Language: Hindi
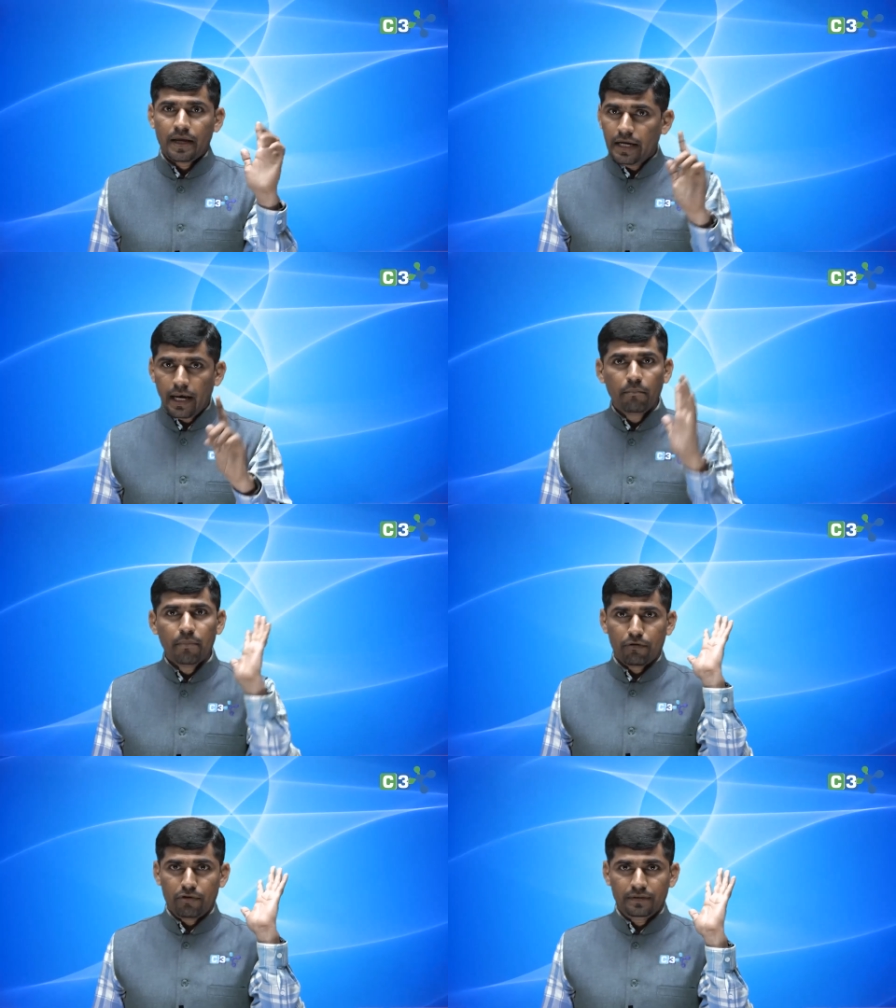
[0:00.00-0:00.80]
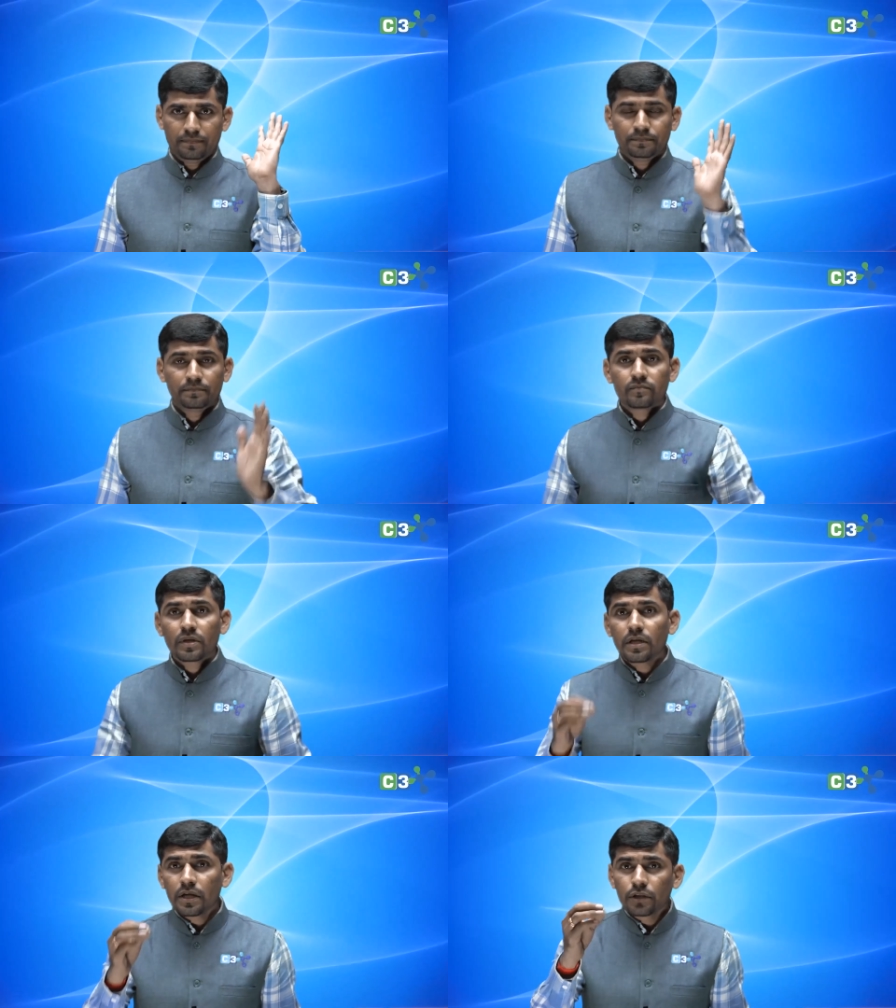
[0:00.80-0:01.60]
नंबर
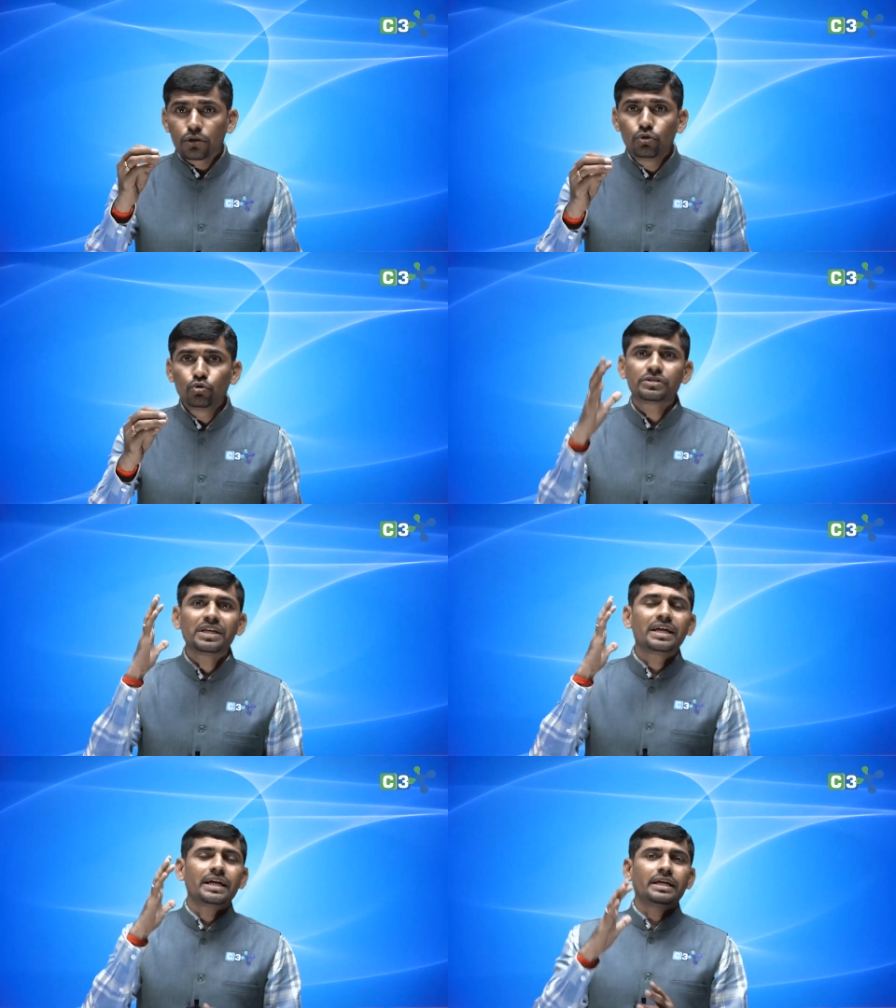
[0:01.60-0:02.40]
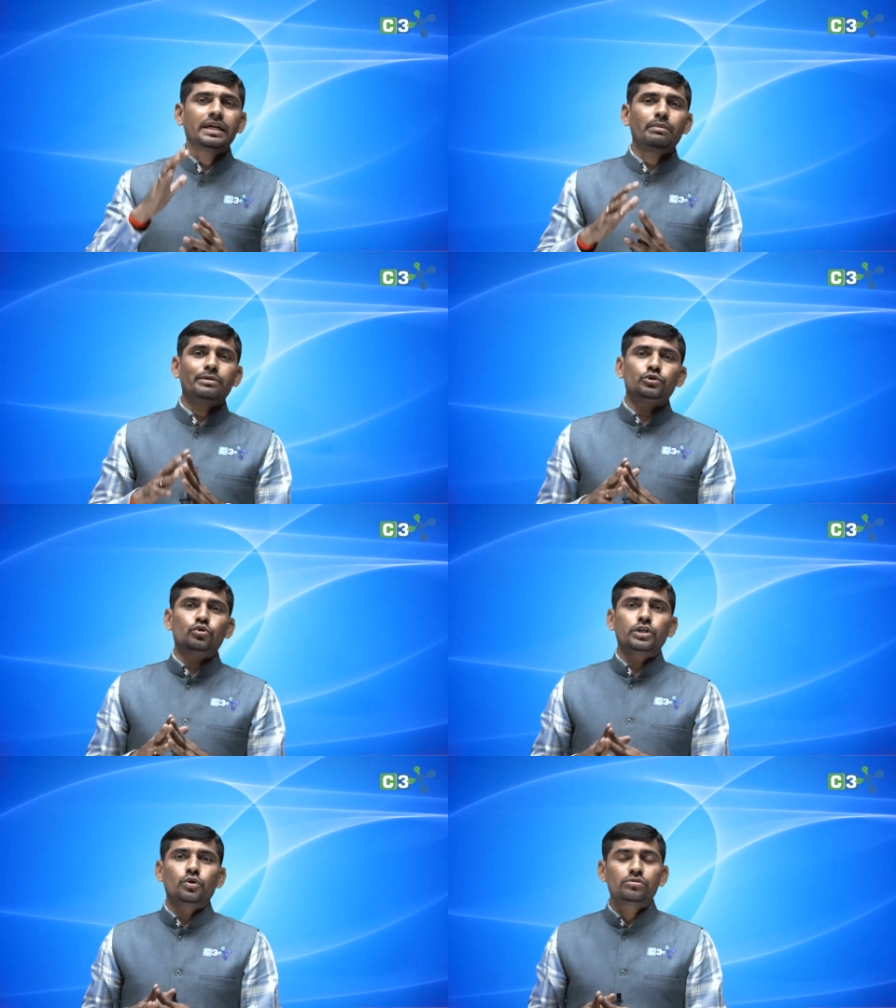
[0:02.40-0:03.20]
वन दूसरी कैटेगरी बच्चों
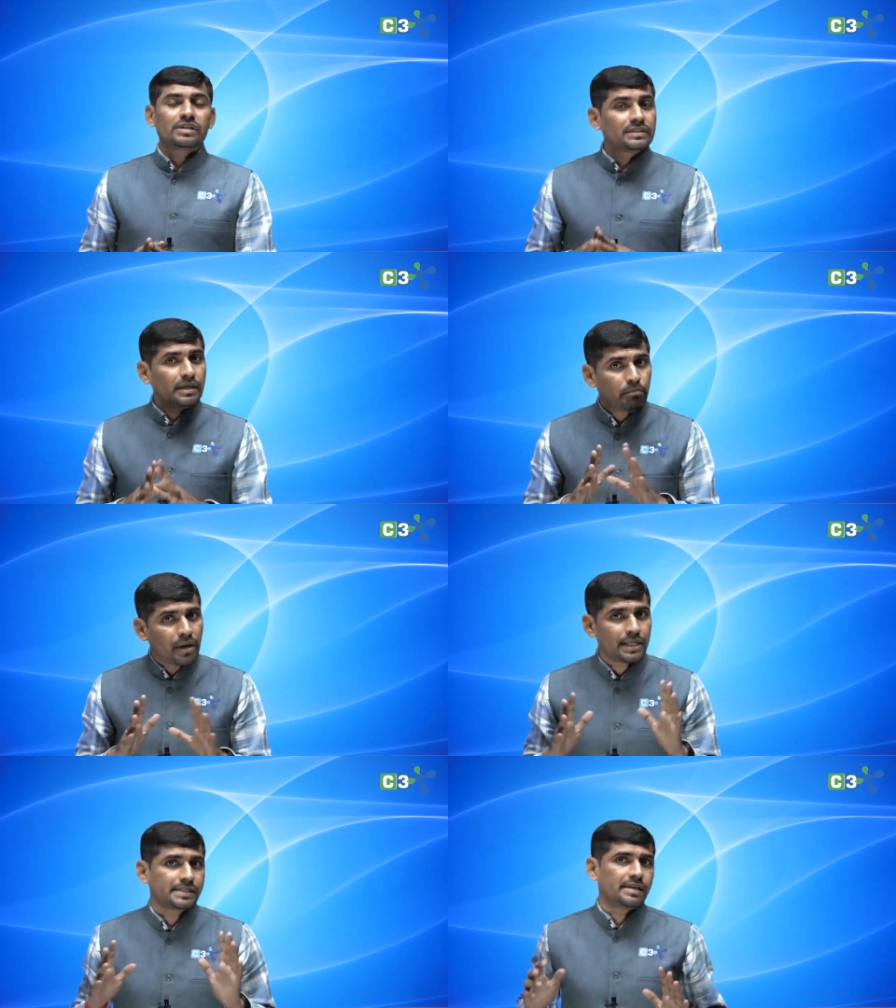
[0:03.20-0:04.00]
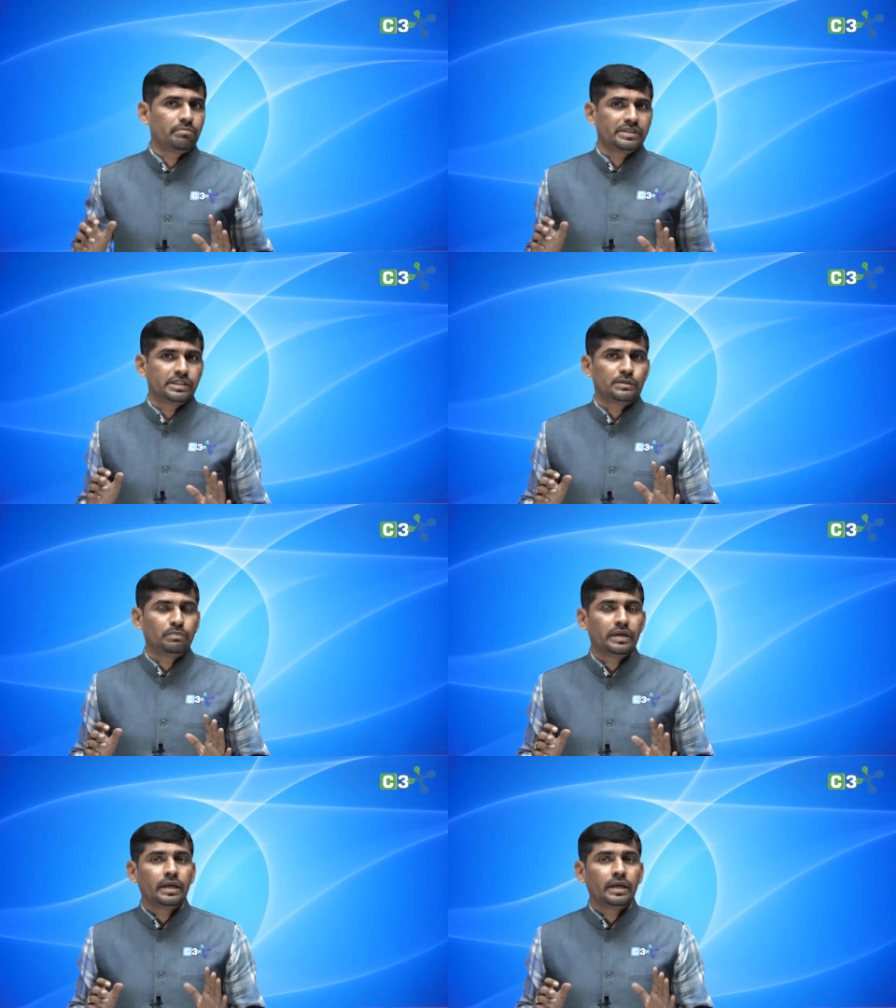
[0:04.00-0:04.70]
की हो सकती है मार्क्स के बेसिस पे